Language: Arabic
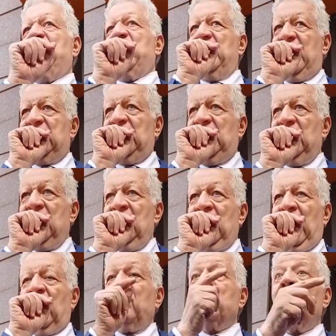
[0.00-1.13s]
في النادي
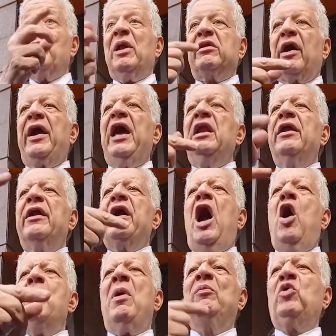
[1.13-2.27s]
عرفتوا البلطجيه اللي
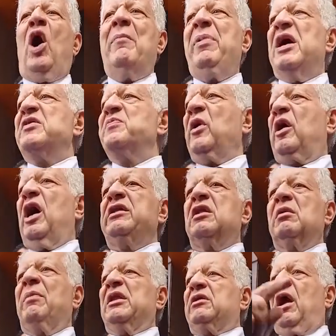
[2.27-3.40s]
رجعهم ممدوح عباس بقياده
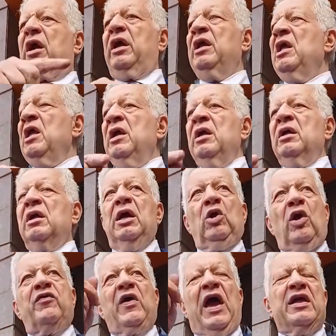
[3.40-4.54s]
البلطجي
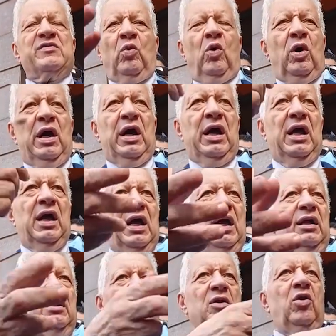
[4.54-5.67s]
لطفي اسمه آه،
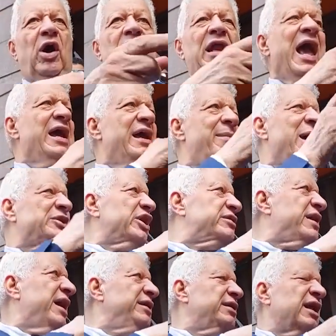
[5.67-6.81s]
إيه لا يا باشا
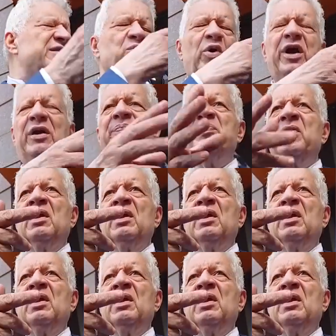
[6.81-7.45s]
الثاني ده اسمه ايه؟